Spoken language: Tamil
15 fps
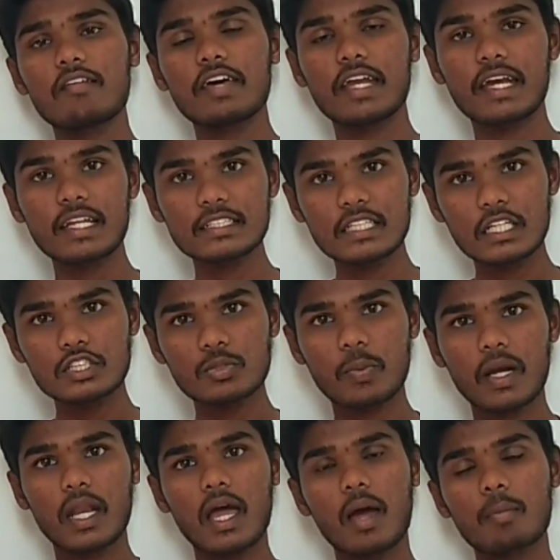நான் வேறு என்ன சேலஞ்சு
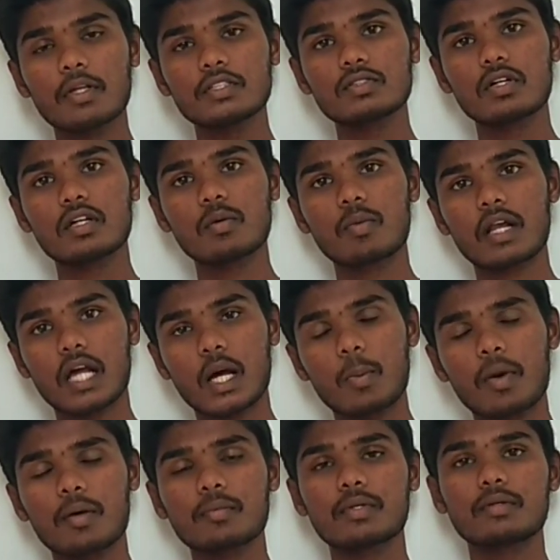பண்ணலாம் அப்படின்னு சொல்லிட்டு
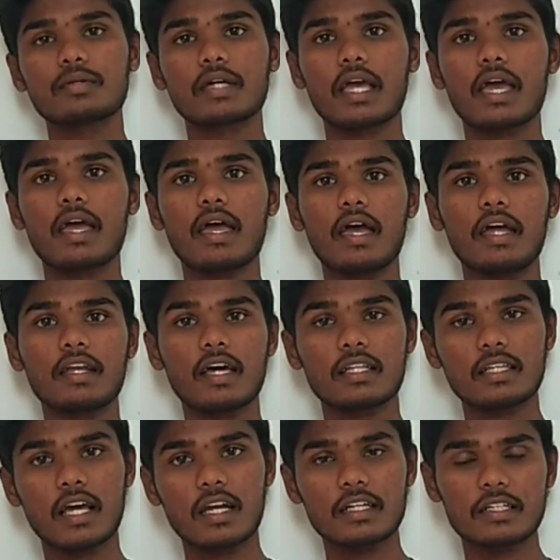மறக்காமல் ஒன்றுங்க அண்ட்
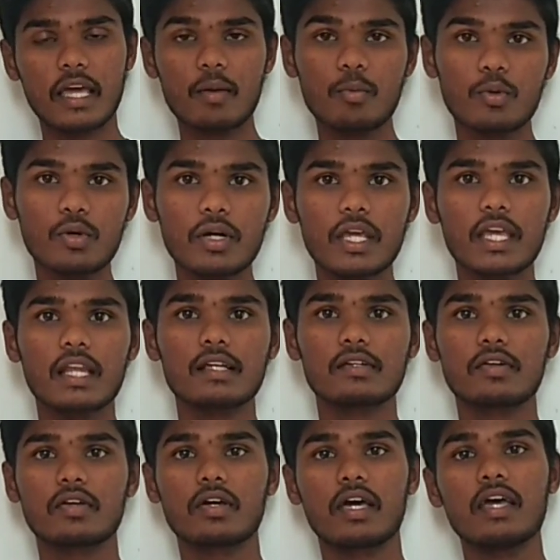அதுக்கான டைமும் நீங்களே
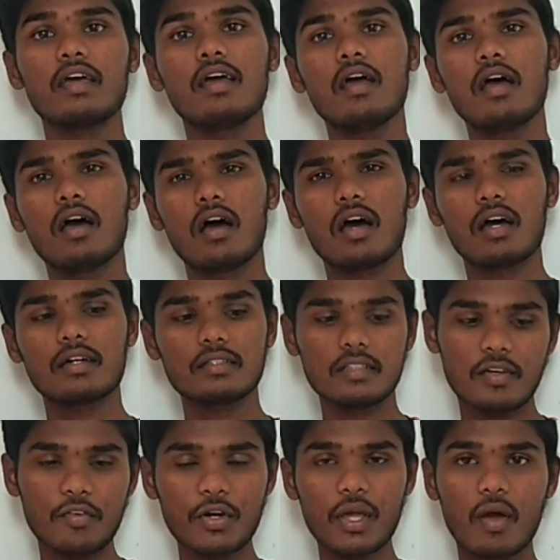கொடுங்க
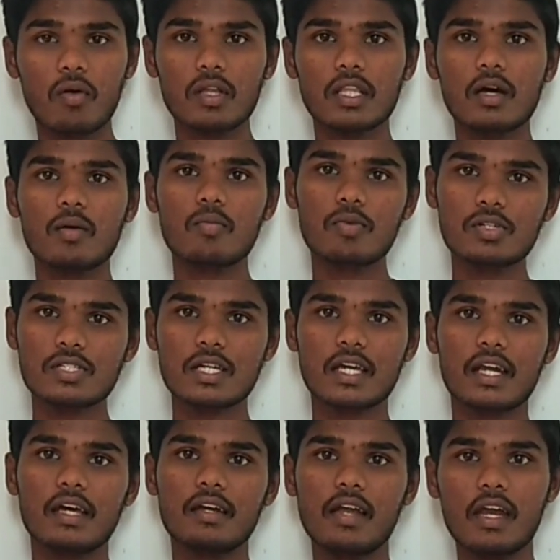இந்தபடி அவ்வளோதான்
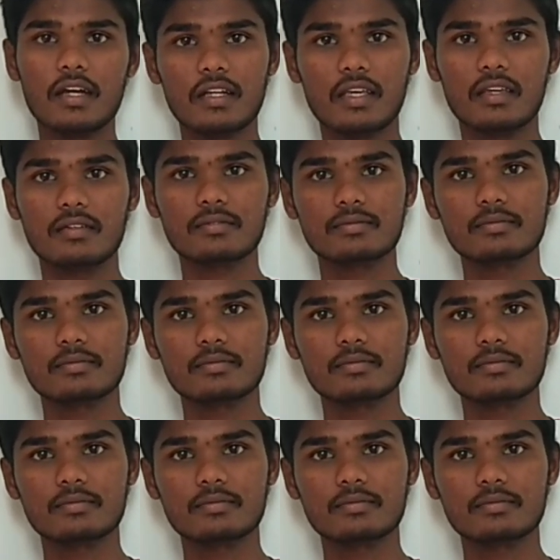முடிச்சுக்கிறேன் நன்றி